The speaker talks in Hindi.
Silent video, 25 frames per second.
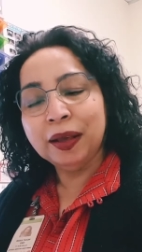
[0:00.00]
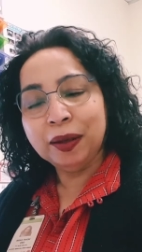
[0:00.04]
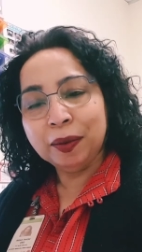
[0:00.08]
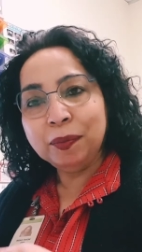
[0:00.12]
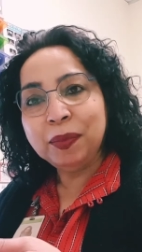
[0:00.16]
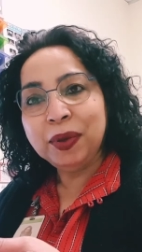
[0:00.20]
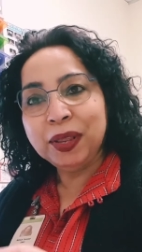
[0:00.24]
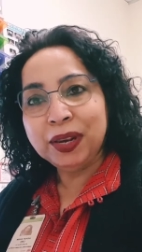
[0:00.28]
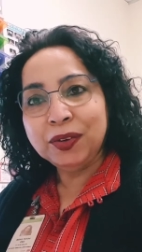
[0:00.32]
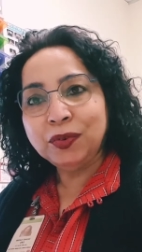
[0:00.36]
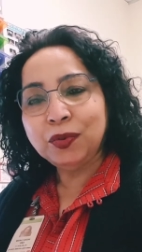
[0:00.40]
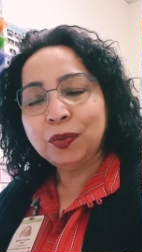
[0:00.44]

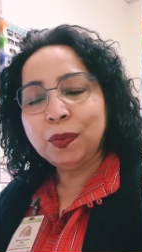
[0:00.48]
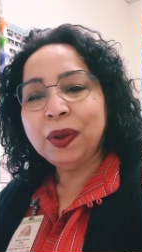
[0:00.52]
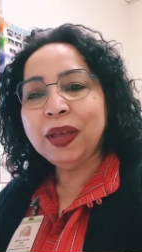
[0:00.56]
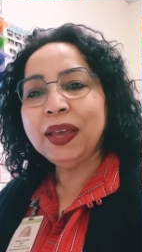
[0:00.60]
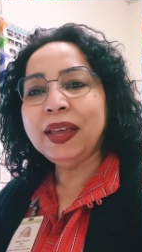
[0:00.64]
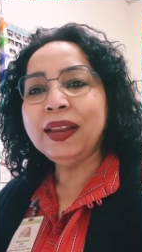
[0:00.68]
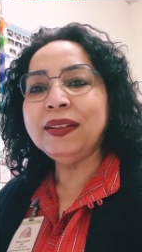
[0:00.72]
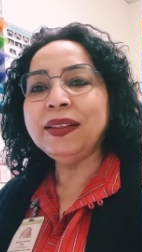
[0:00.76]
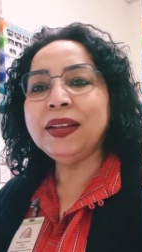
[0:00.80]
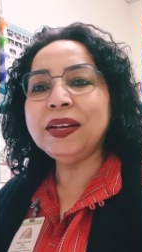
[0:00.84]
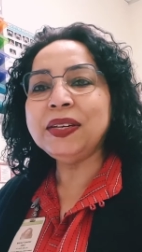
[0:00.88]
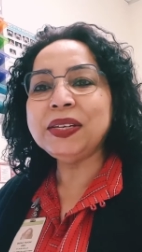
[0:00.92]
मेरी जो
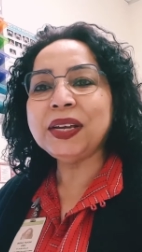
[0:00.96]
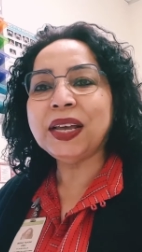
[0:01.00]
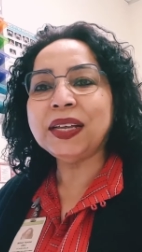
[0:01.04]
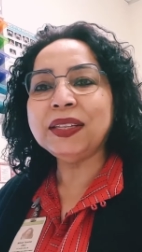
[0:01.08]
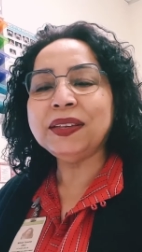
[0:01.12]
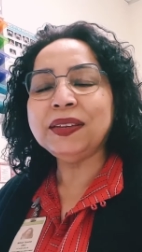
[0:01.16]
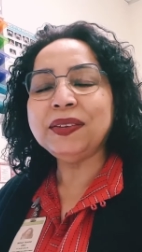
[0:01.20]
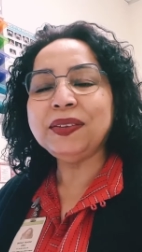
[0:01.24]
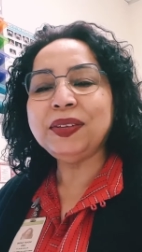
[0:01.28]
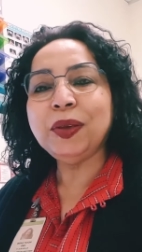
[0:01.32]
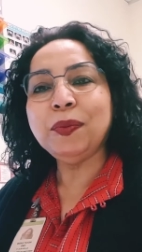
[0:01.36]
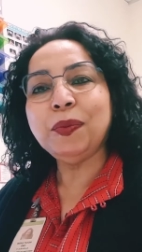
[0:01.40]
बहन दिलशाद
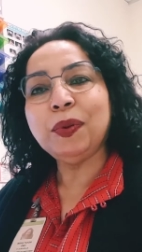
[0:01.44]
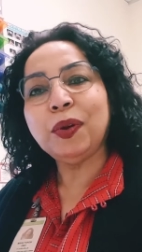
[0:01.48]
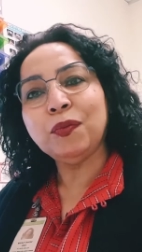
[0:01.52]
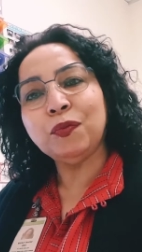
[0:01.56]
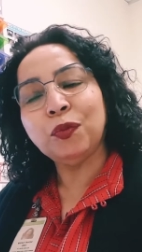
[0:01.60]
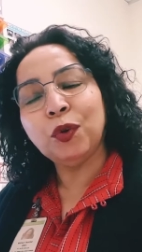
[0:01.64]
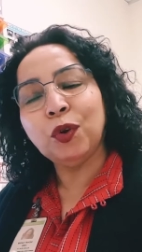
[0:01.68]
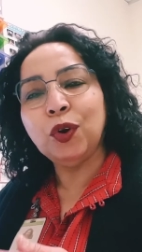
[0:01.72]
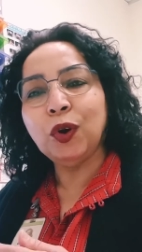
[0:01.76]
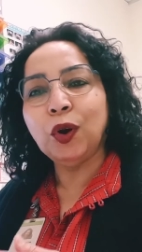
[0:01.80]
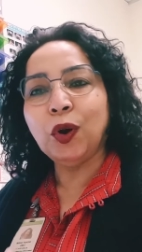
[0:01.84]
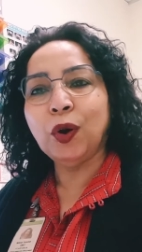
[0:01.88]
नसीब है
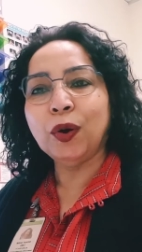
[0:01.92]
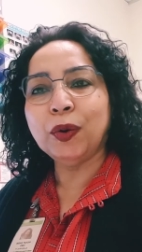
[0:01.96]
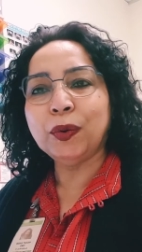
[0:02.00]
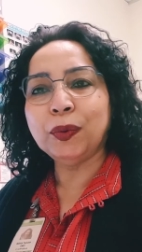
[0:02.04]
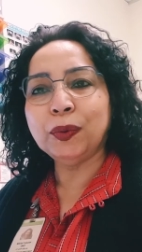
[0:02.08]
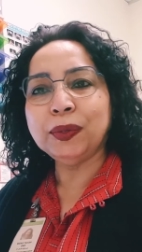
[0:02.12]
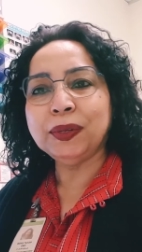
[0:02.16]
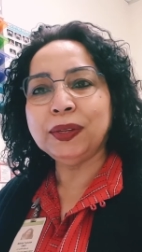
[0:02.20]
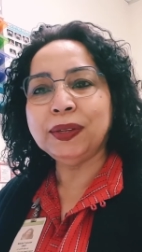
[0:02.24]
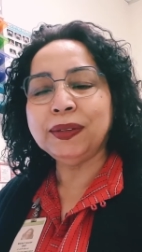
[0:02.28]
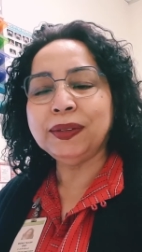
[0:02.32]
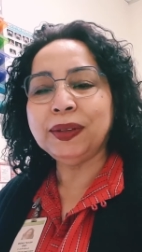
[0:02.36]
वो लाहौर
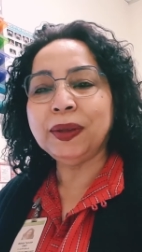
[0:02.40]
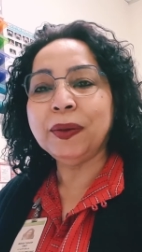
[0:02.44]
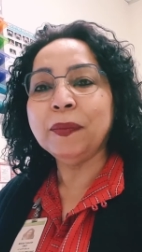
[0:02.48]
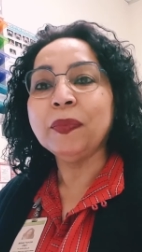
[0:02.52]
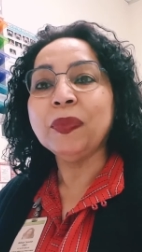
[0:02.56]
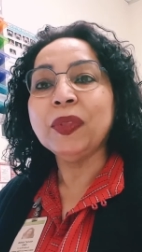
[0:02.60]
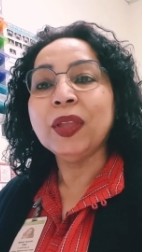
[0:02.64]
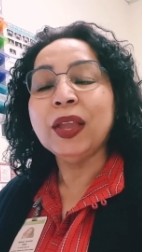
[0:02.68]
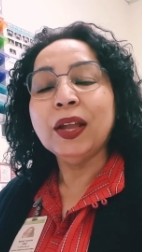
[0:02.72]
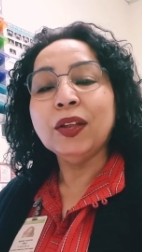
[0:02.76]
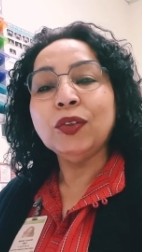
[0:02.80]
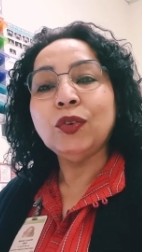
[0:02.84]
होती थी
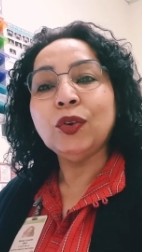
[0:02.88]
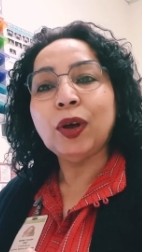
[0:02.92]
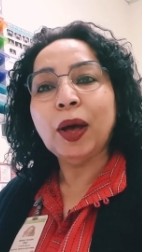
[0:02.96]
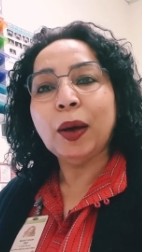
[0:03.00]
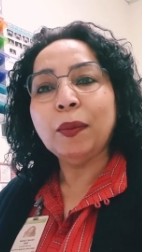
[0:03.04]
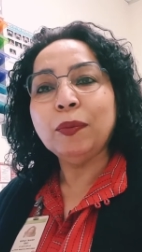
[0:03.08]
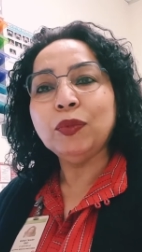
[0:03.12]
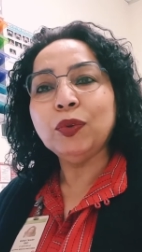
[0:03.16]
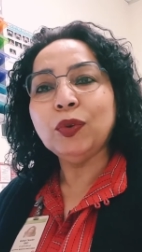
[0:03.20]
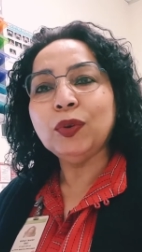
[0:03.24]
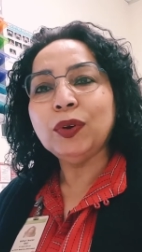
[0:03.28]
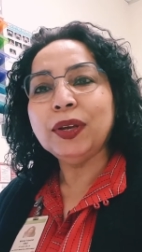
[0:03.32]
तो
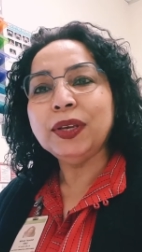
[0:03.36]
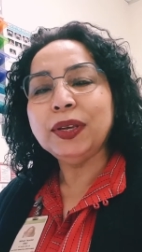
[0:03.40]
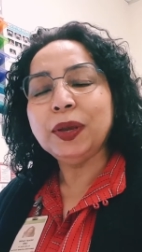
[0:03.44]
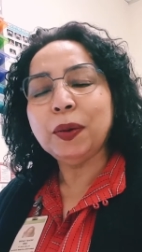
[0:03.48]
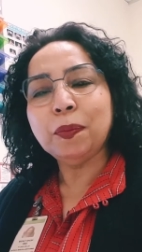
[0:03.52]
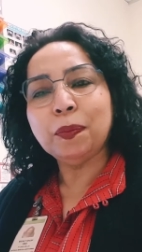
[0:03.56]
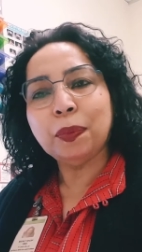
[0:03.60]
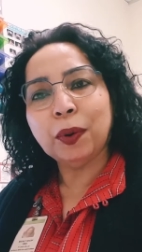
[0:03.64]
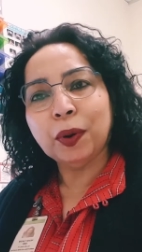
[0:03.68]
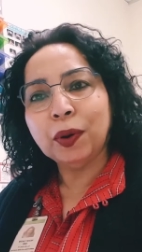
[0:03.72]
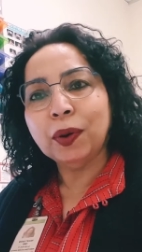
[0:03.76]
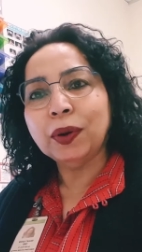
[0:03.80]
हम दोनों की
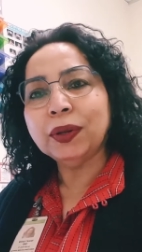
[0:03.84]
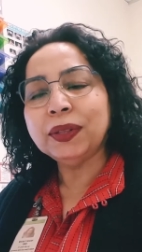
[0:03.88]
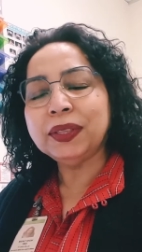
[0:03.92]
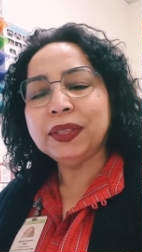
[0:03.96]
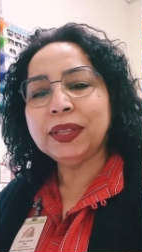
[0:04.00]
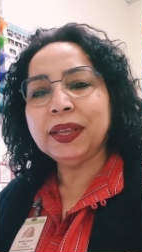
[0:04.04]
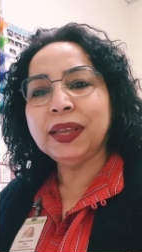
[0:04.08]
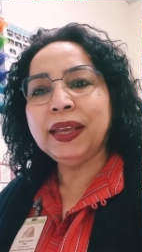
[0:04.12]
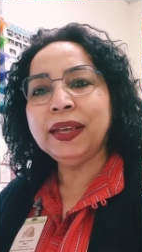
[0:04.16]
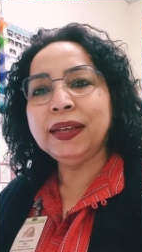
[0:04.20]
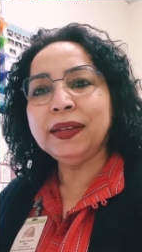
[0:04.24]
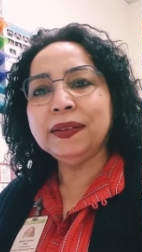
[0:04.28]
बहुत
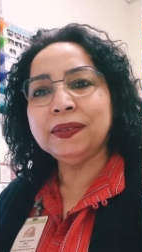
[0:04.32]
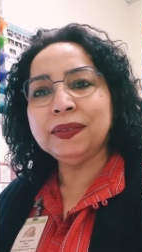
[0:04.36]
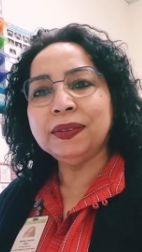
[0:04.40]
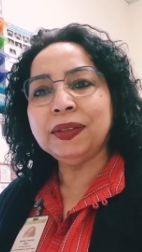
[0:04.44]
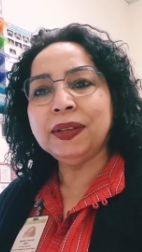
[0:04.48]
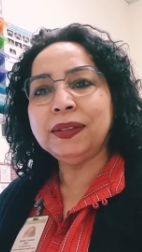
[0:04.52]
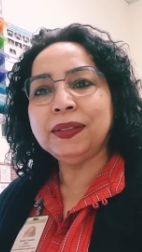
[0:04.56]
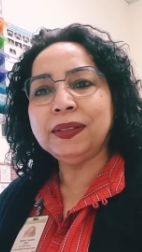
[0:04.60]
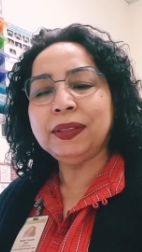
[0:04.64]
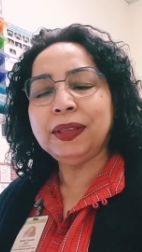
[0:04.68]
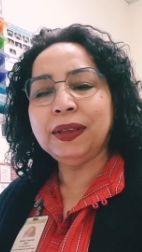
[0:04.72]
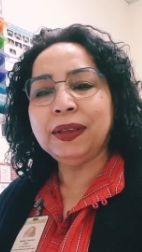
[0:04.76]
एक
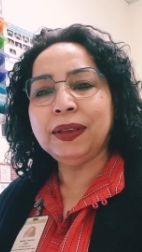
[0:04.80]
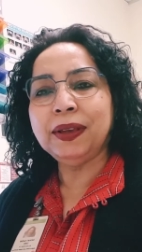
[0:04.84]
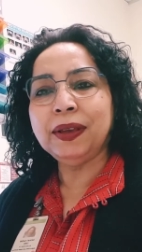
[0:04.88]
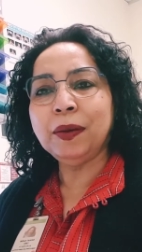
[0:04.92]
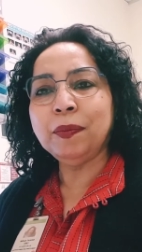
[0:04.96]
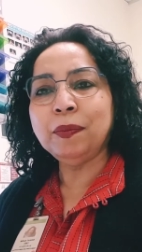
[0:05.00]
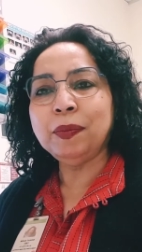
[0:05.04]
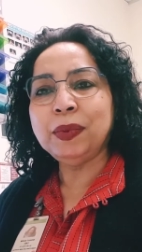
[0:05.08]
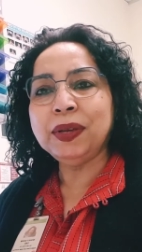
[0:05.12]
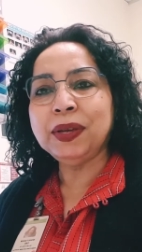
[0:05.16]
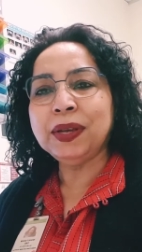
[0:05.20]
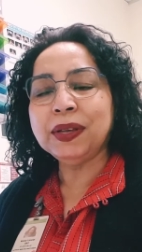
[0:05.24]
ज़िद थी
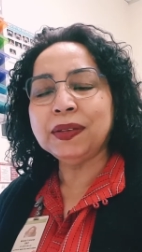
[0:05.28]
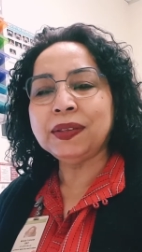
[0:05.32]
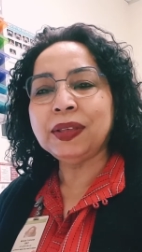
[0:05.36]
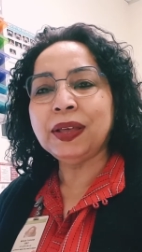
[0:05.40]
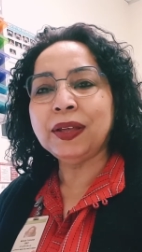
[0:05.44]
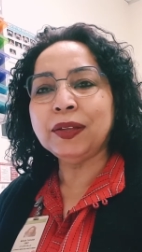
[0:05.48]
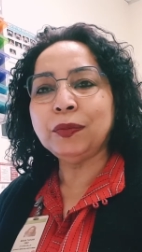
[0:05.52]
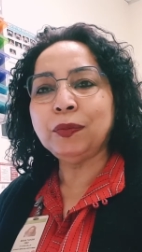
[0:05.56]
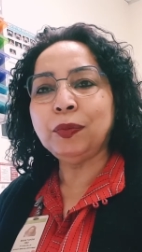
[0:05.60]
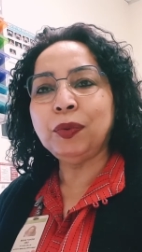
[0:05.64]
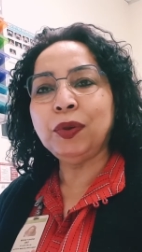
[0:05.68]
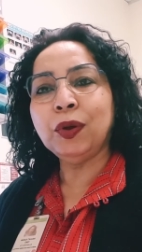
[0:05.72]
अम्मी के
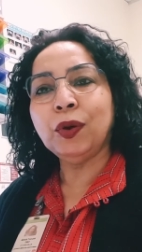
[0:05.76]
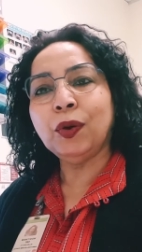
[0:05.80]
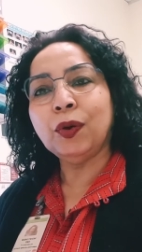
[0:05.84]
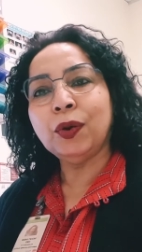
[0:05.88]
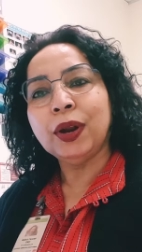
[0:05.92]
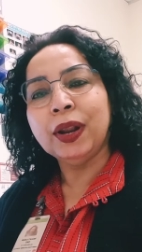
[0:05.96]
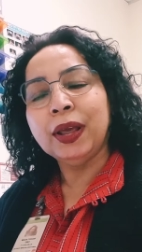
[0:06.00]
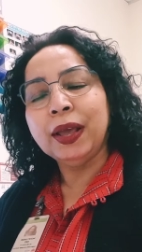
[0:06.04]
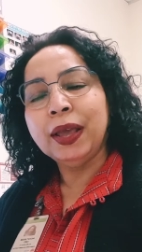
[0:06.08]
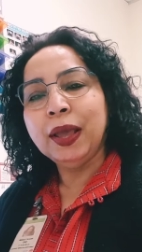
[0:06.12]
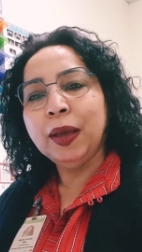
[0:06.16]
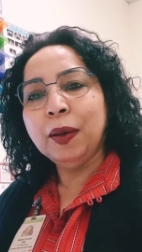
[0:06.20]
साथ भी और
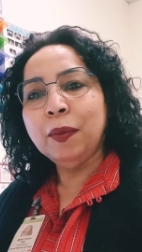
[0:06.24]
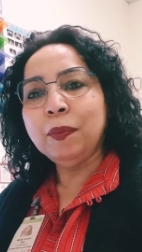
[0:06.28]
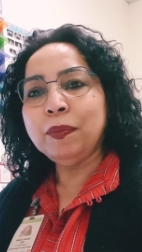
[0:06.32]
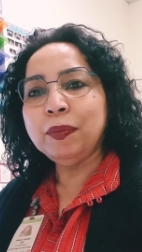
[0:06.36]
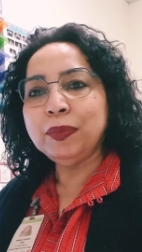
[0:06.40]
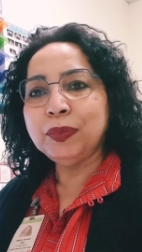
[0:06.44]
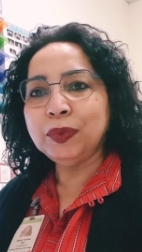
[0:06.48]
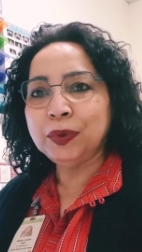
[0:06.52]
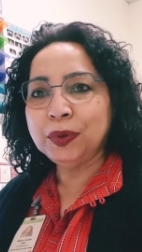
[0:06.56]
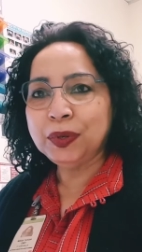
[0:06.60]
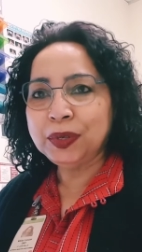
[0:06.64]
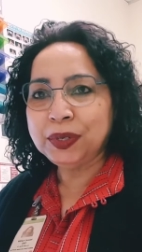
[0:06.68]

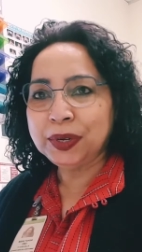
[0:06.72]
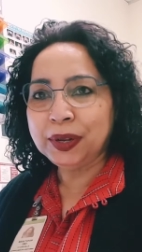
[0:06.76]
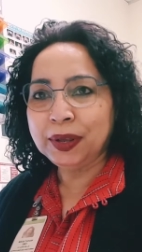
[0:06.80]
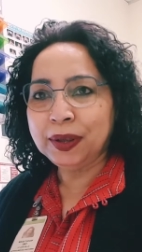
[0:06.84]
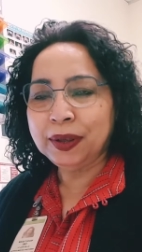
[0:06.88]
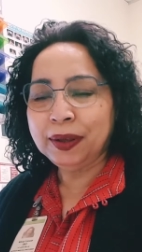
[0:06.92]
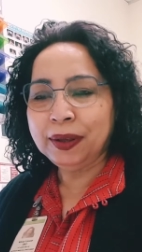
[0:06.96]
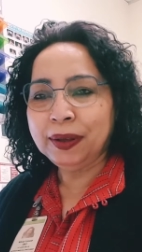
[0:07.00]
दूसरे